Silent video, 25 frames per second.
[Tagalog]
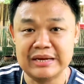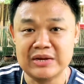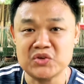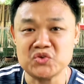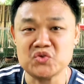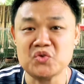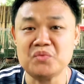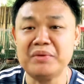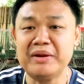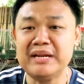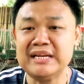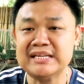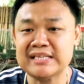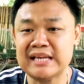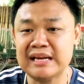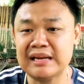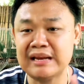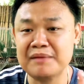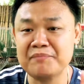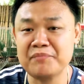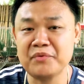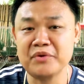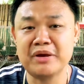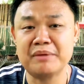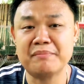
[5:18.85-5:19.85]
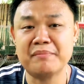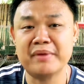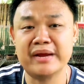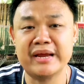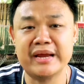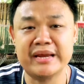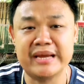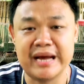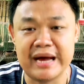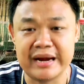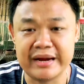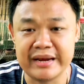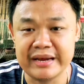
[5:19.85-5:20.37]
So minsan lang po yung
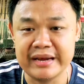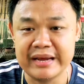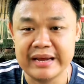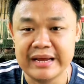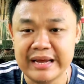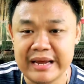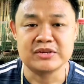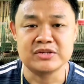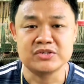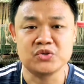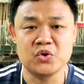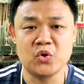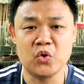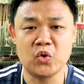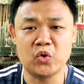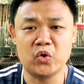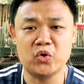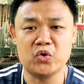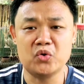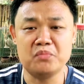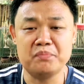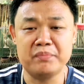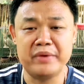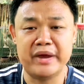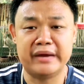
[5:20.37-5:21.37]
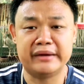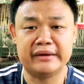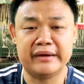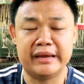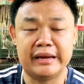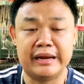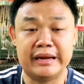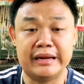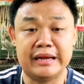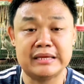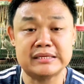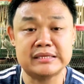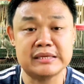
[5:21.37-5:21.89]
mangyayari. Siguro yung biik
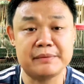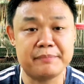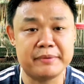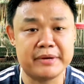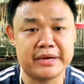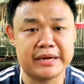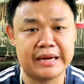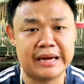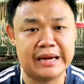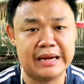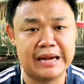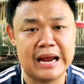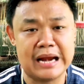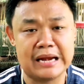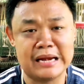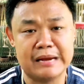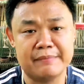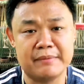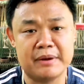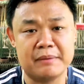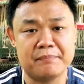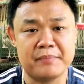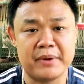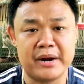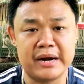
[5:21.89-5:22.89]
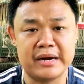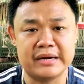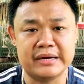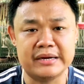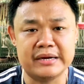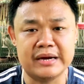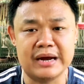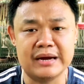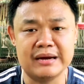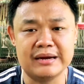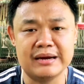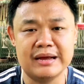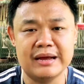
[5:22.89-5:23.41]
na yan ay nasa pinakailalim na part
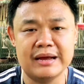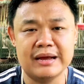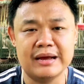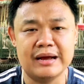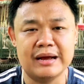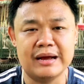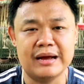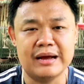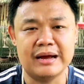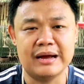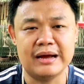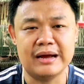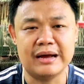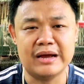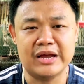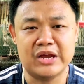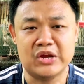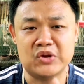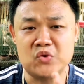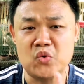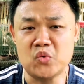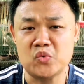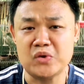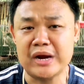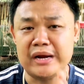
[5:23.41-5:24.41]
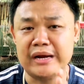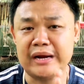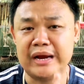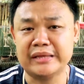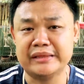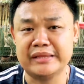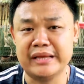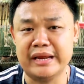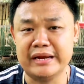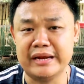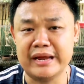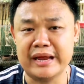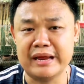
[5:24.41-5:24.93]
ng uh, ah, inuna ng
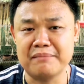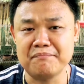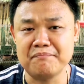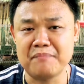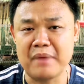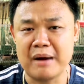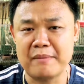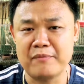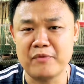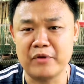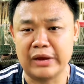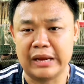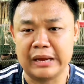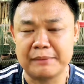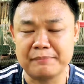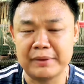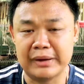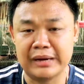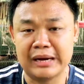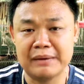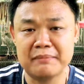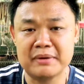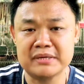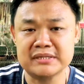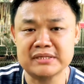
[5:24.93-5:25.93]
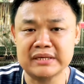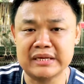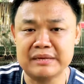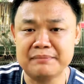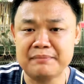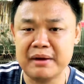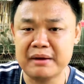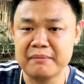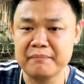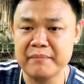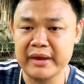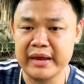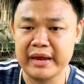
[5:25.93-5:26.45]
ating inahing baboy. Kaya paglabas ng
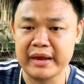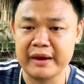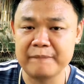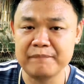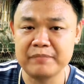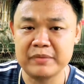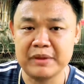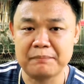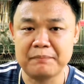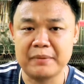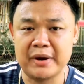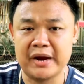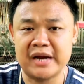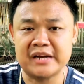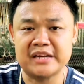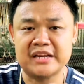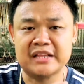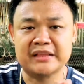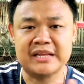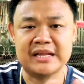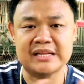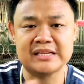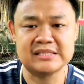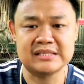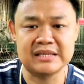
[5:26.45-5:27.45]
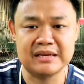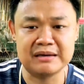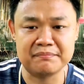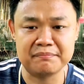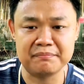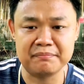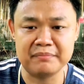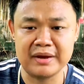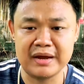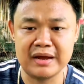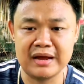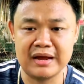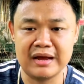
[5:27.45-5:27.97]
ibang biik, pagka-detach ng
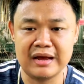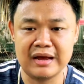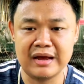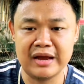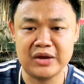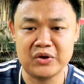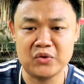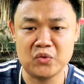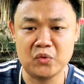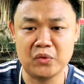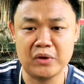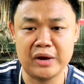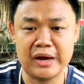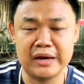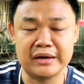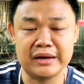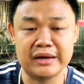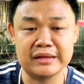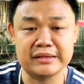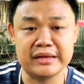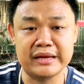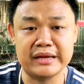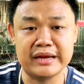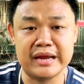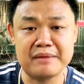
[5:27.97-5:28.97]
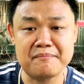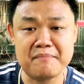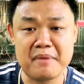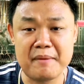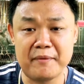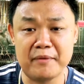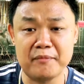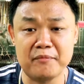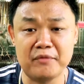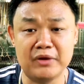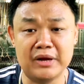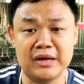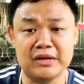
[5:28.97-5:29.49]
uh, ah, inuna ng ating inahing
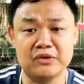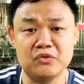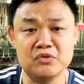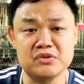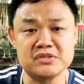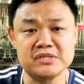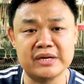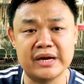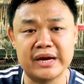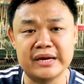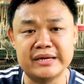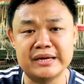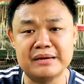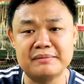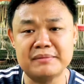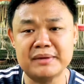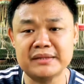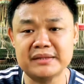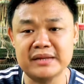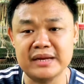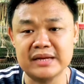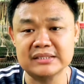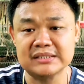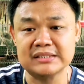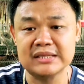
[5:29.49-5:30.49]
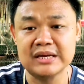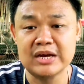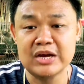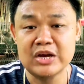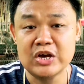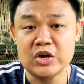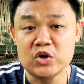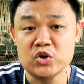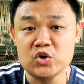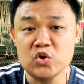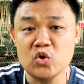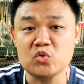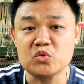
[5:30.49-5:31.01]
baboy mula doon sa kanyang matres,
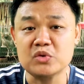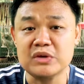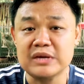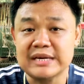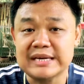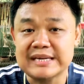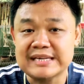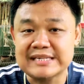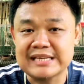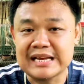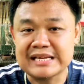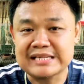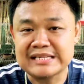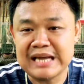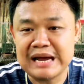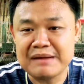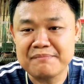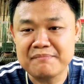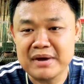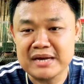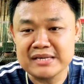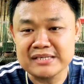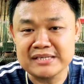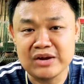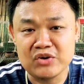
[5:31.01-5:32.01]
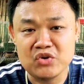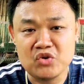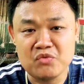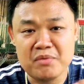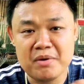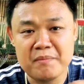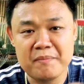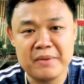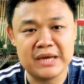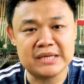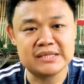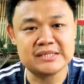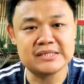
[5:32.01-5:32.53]
doon sasama siyang
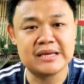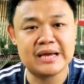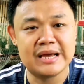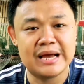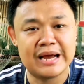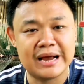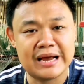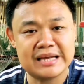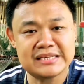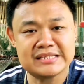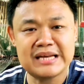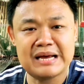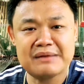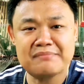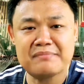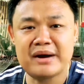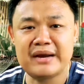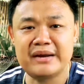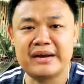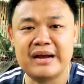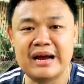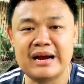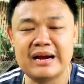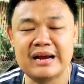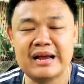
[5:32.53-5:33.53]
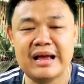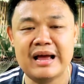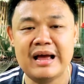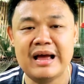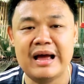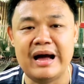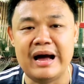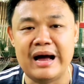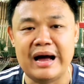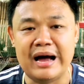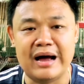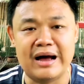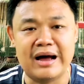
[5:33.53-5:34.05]
lumabas kasama ng
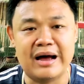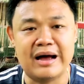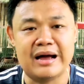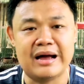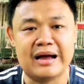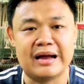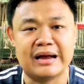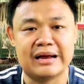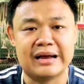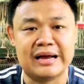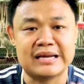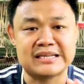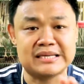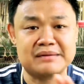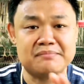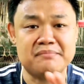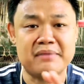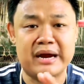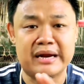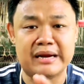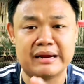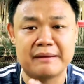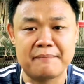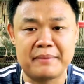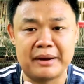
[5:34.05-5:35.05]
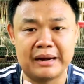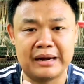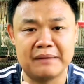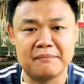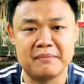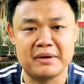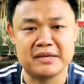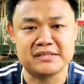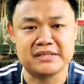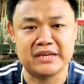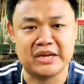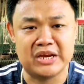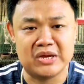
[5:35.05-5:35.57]
uh, kasabay ng
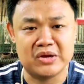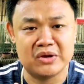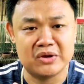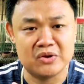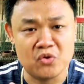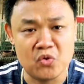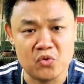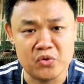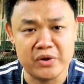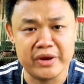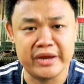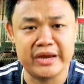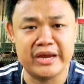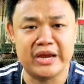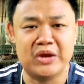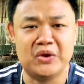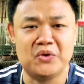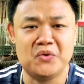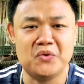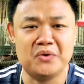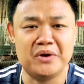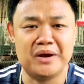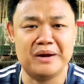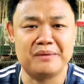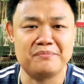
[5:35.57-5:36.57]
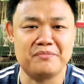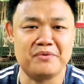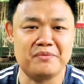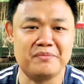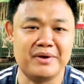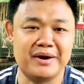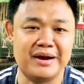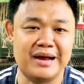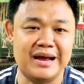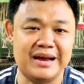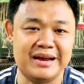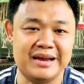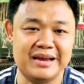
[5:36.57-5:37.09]
paglabas ng huling inunan po
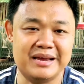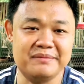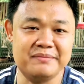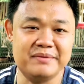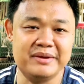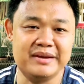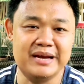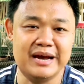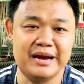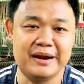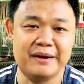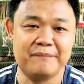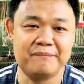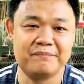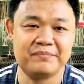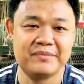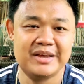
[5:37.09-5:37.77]
mga kaibigan.